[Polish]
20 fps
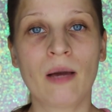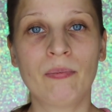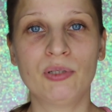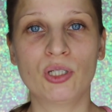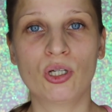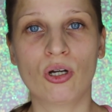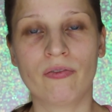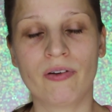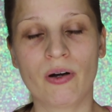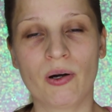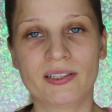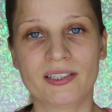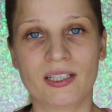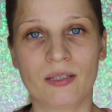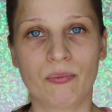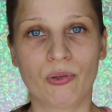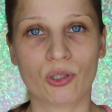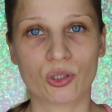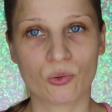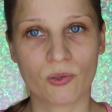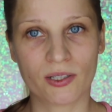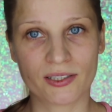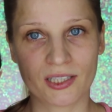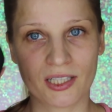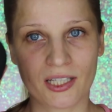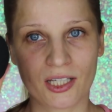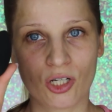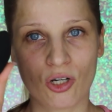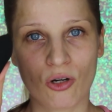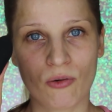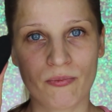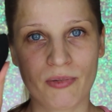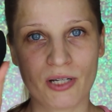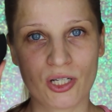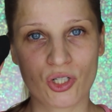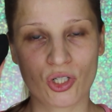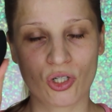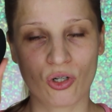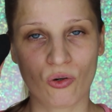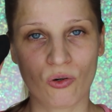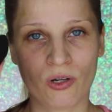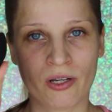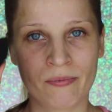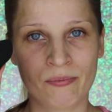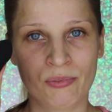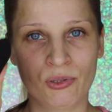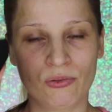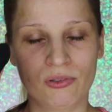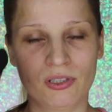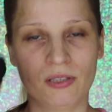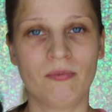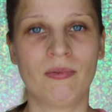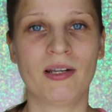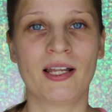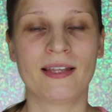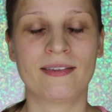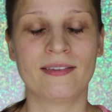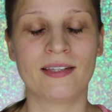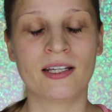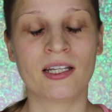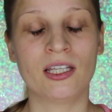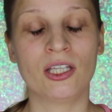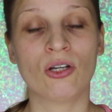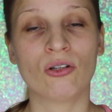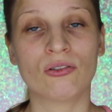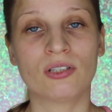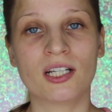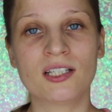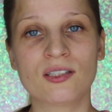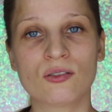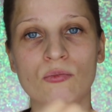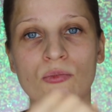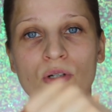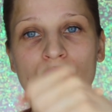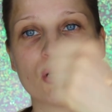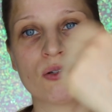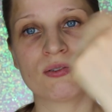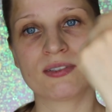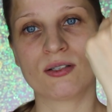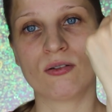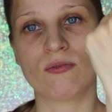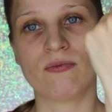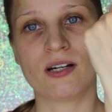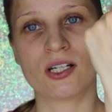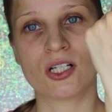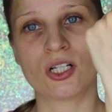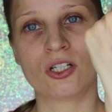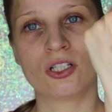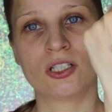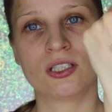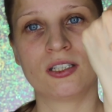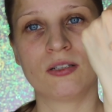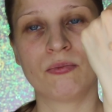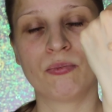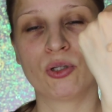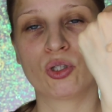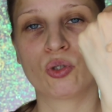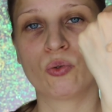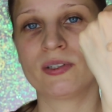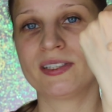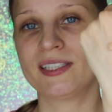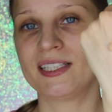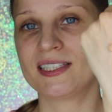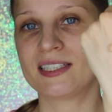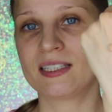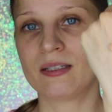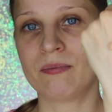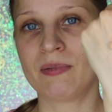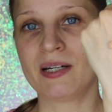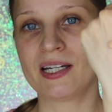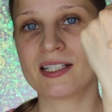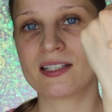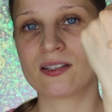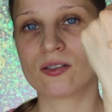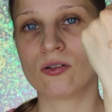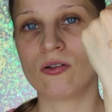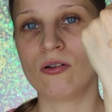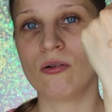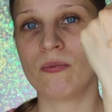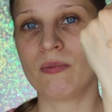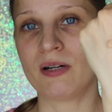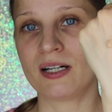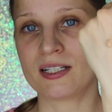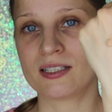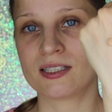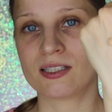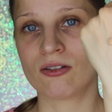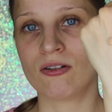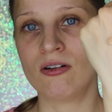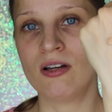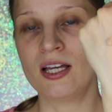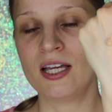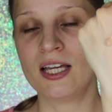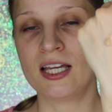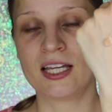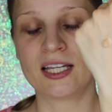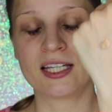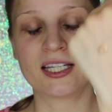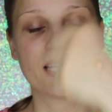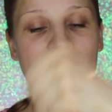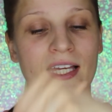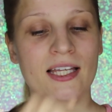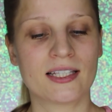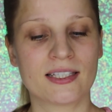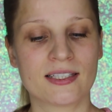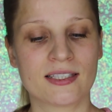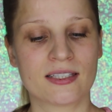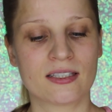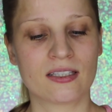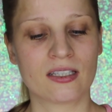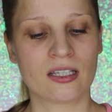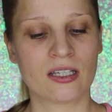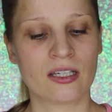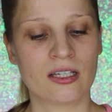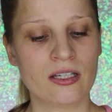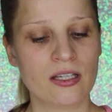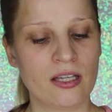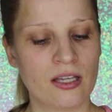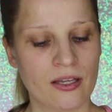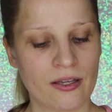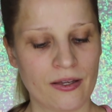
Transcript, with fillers: aplikowała ten podkład gąbeczką Beauty Blender i od razu mogę zauważyć, że ten podkład jest bardzo, bardzo gęsty.